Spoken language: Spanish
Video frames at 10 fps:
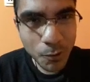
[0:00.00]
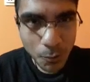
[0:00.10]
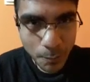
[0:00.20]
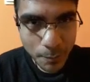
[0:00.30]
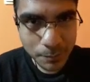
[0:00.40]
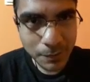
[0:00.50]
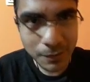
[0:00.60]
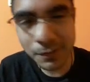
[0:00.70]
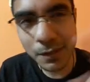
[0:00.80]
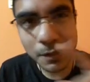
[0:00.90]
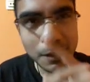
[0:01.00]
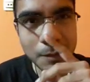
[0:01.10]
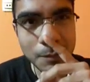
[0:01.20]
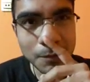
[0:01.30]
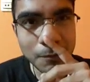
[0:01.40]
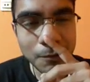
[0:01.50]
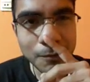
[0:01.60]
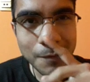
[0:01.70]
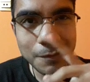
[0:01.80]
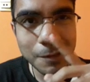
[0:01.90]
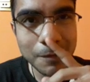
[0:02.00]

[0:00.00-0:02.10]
noob, así que, pero bueno, vamos a